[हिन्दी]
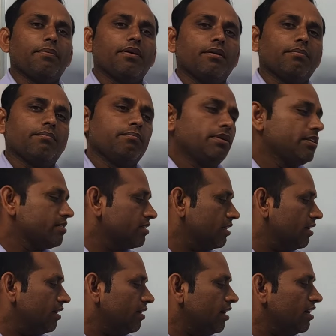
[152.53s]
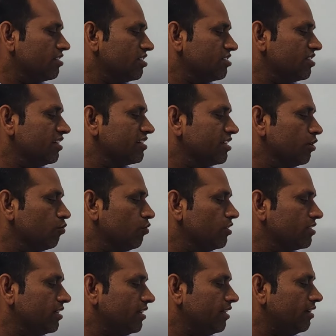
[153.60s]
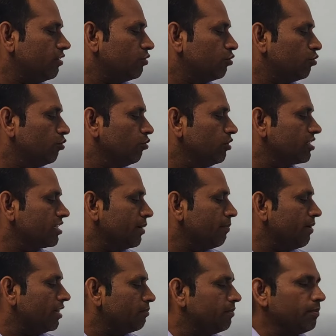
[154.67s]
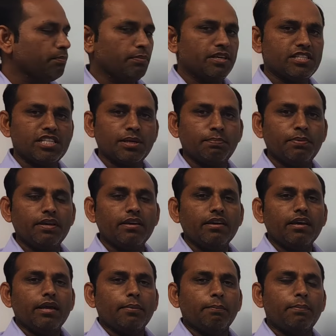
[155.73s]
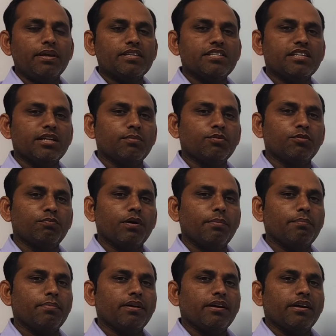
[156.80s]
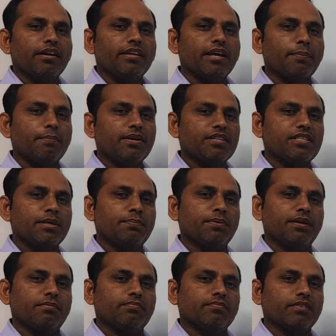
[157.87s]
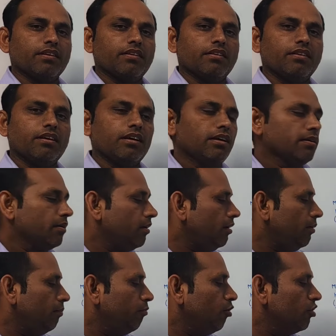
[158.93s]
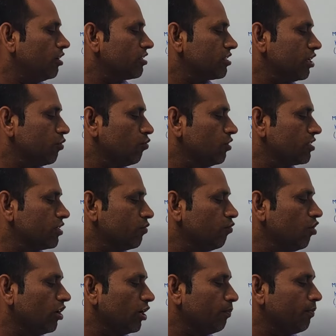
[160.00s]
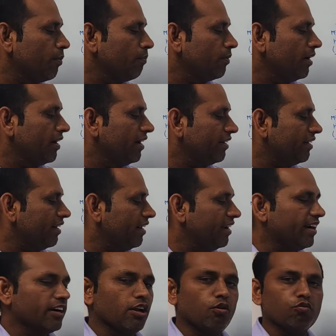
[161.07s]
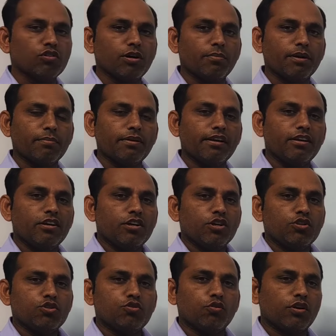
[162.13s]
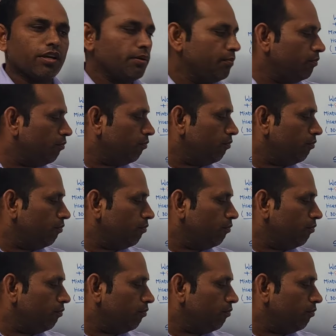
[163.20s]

मीन्स असिस्टेड सर्कुलेशन है तो इसके बाद में बीसीपी बीसीडब्ल्यू पंप या बीसीपी ये बॉयलर सर्कुलेशन वाटर पंप कनेक्ट रहेगा डाउन कमर में जो कि